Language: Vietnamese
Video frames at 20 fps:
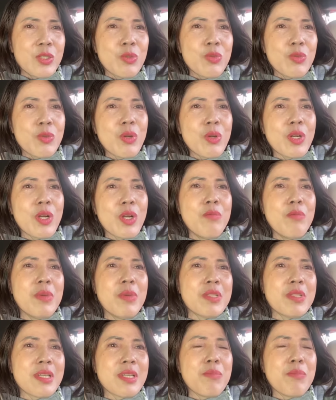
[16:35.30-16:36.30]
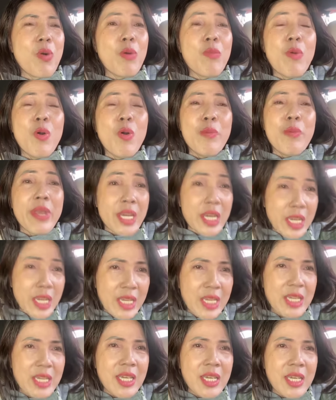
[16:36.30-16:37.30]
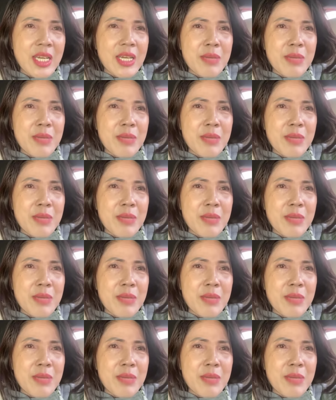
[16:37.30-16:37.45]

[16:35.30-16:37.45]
chúng yeah. Dạ. con không bao giờ bỏ bố mẹ đi